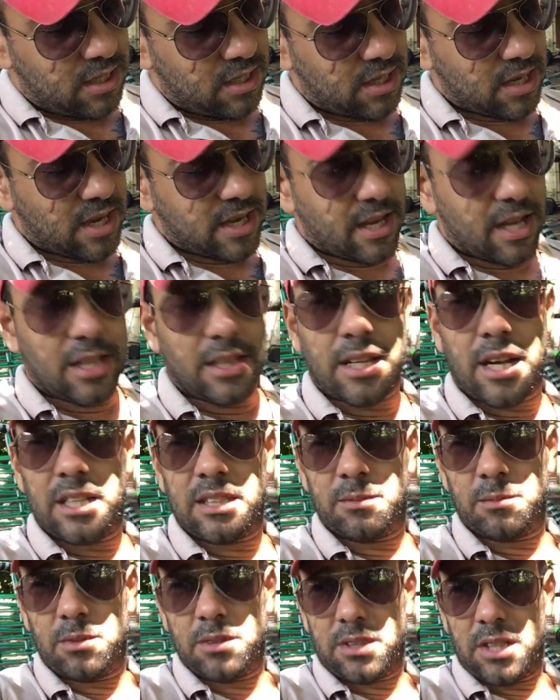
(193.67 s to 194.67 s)
é a realidade
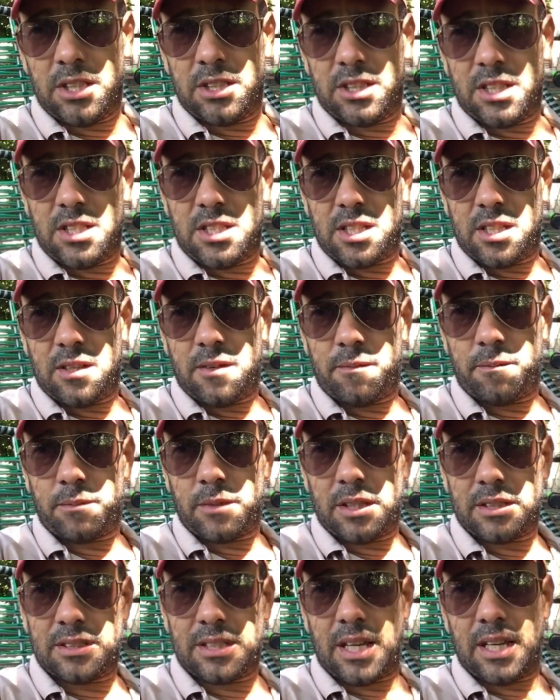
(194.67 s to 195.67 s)
de muita gente aí.
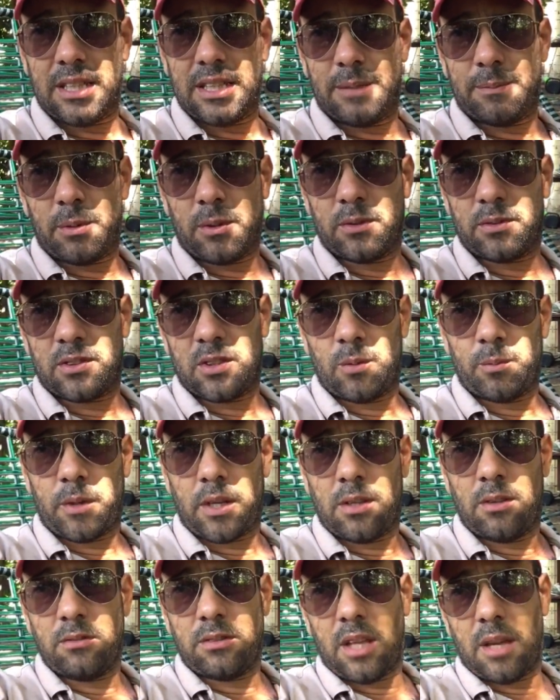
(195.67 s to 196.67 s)
Tá saindo da profissão
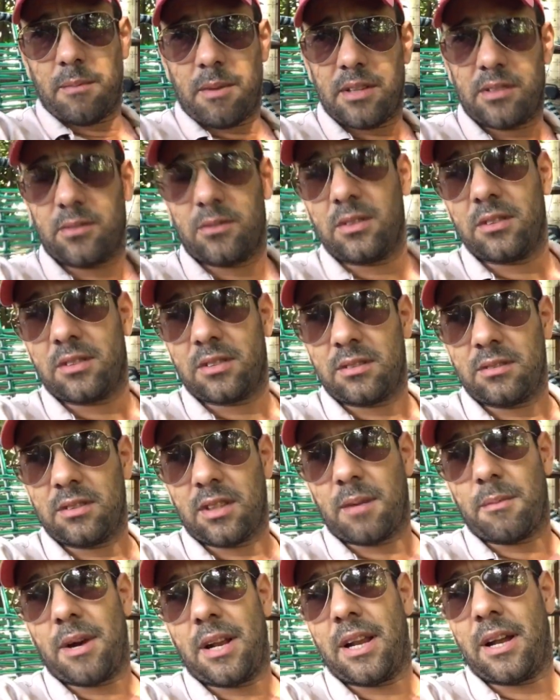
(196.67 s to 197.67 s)
porque não tem mais condição de
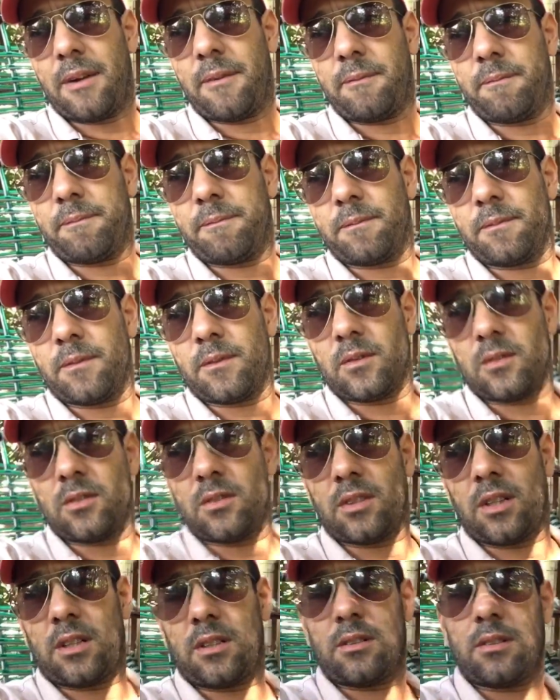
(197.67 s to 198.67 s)
trabalhar,
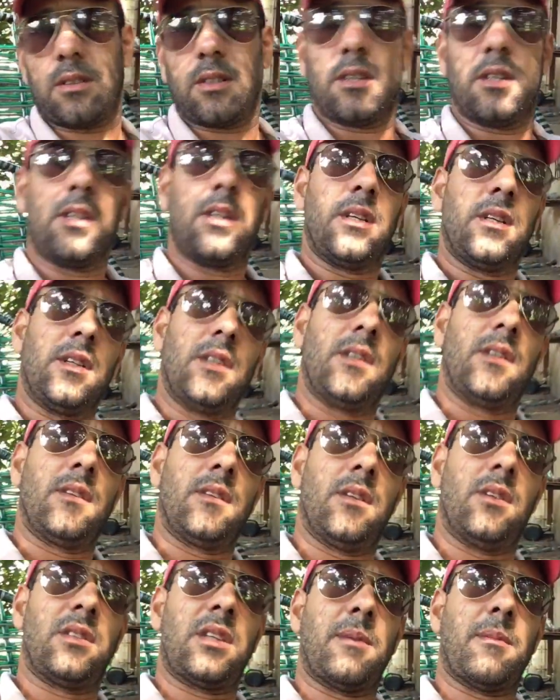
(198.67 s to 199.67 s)
certo?
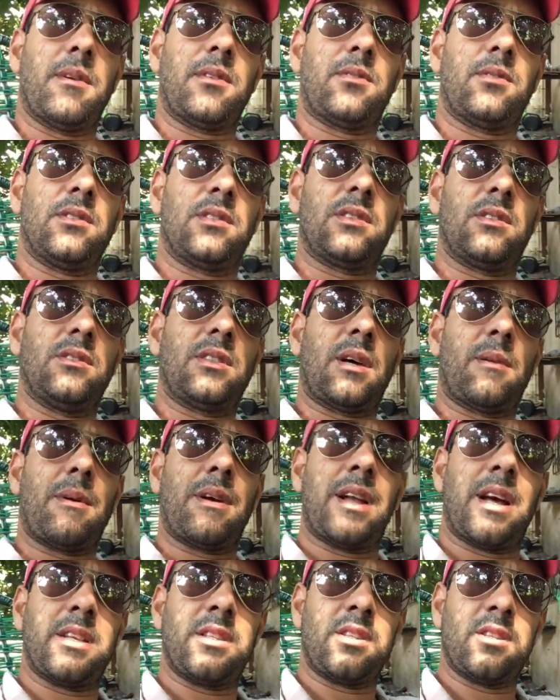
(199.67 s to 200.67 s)
Não tem mais condição de
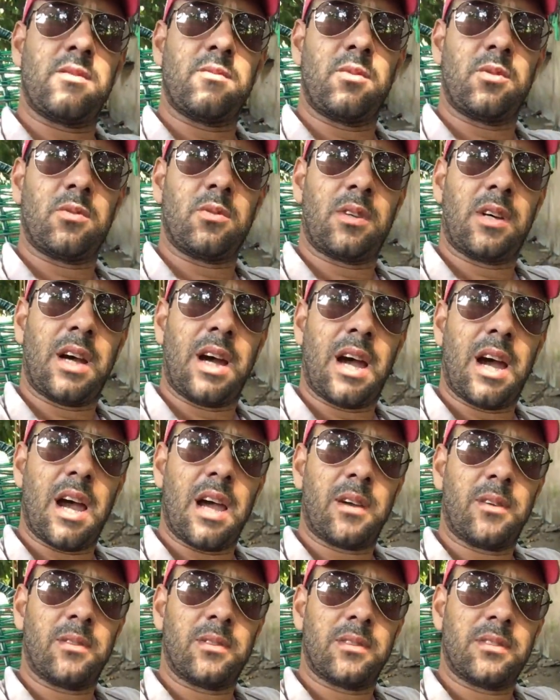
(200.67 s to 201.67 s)
trabalhar, diz muito
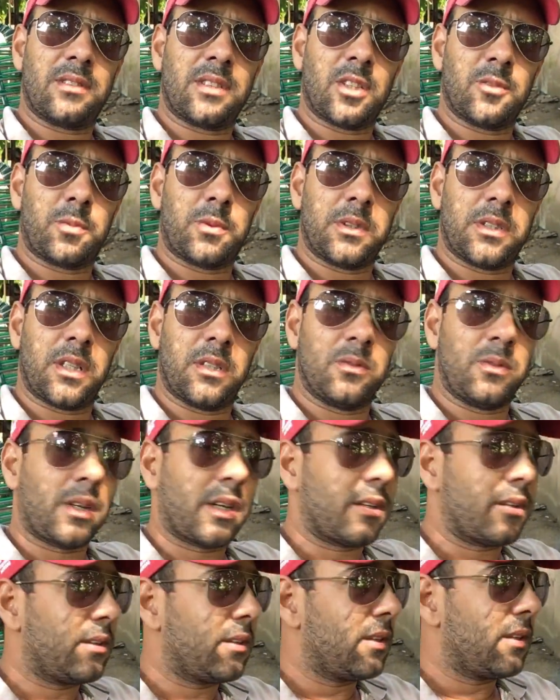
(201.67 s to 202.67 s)
caro, as
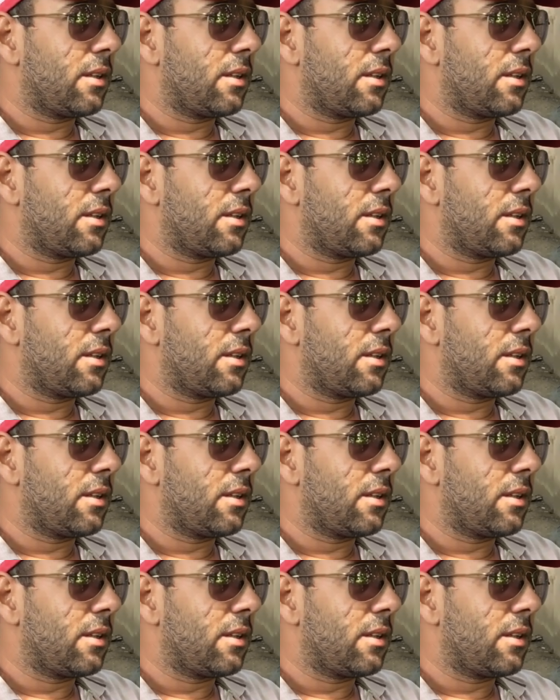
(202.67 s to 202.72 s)
transportadoras